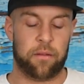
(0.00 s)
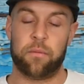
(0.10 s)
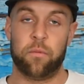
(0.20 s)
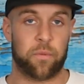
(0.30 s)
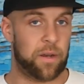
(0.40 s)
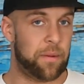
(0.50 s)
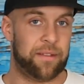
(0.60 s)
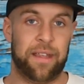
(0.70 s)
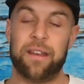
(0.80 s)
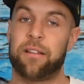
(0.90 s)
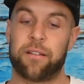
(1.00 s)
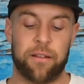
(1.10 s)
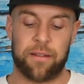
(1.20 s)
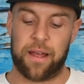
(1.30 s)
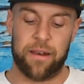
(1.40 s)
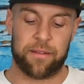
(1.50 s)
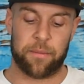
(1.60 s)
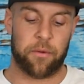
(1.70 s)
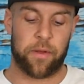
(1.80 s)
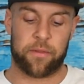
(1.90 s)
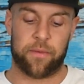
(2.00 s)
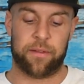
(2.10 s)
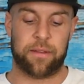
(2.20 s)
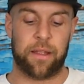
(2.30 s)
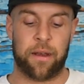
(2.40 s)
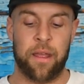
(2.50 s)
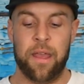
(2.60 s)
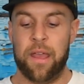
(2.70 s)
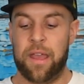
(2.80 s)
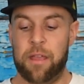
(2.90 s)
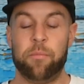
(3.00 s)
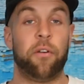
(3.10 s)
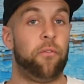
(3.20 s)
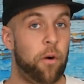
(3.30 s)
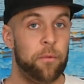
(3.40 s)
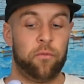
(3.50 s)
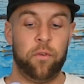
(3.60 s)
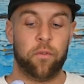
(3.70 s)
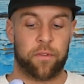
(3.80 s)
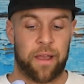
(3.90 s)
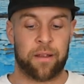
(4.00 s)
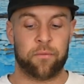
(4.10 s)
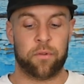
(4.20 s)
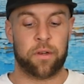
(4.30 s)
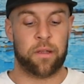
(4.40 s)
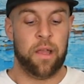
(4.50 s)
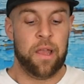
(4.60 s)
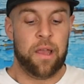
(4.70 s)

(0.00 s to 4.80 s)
Das muss man aber sehen. Das ist alles aber was, was ich dann im Performance Review sagen würde,